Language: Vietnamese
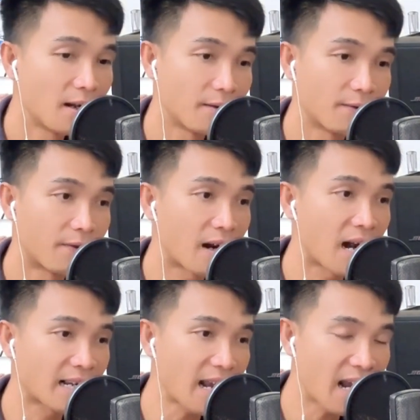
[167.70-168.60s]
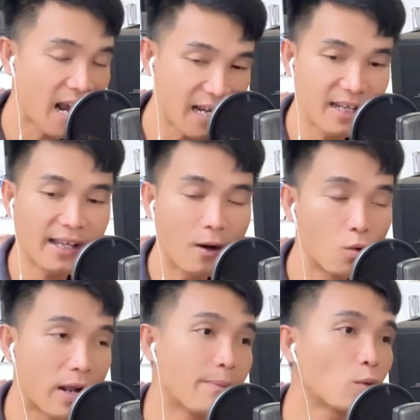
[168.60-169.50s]
và cái hay cái
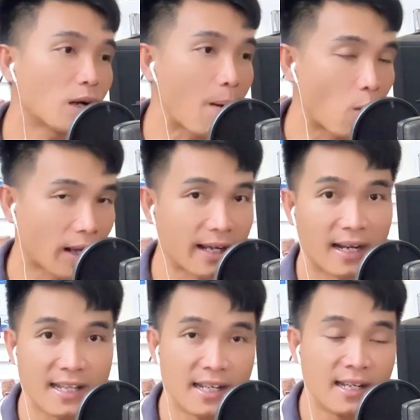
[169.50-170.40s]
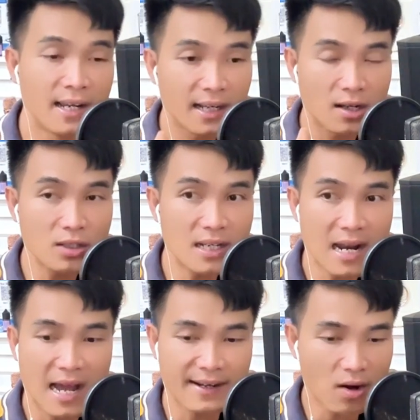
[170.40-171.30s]
ưu điểm của cái bộ này là gì đó chính
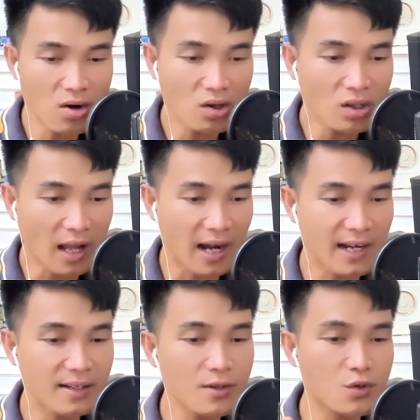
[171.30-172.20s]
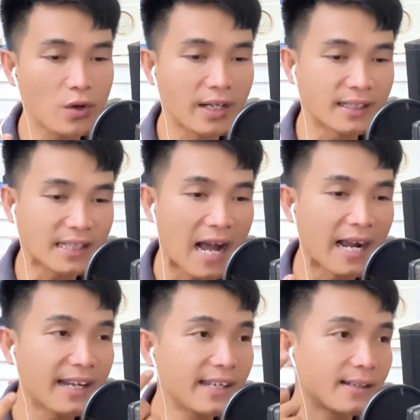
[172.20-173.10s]
là nó có thể nó truyền
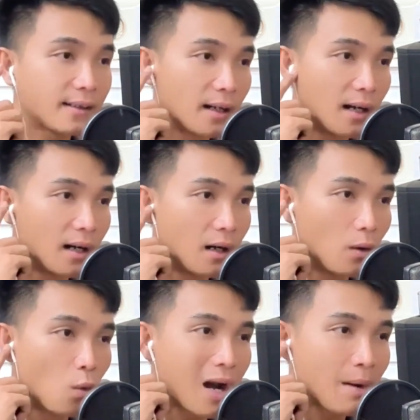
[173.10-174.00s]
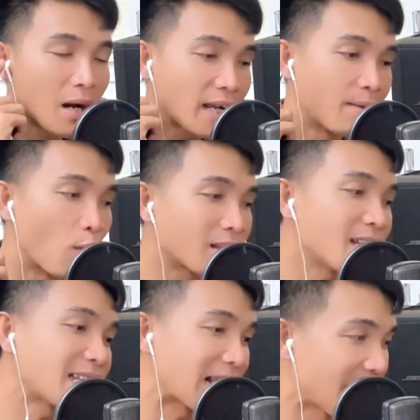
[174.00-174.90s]
tải uh, qua bất kỳ một cái
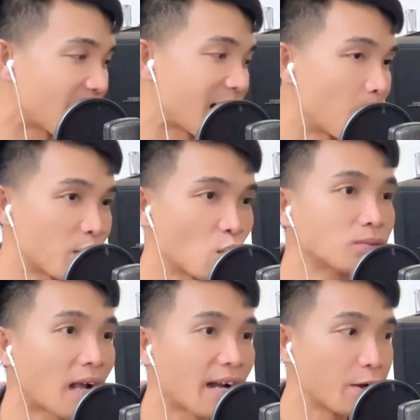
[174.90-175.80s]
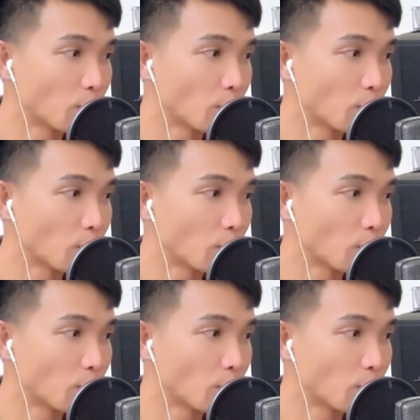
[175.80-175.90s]
chiếc tai nghe nào mà chúng ta yêu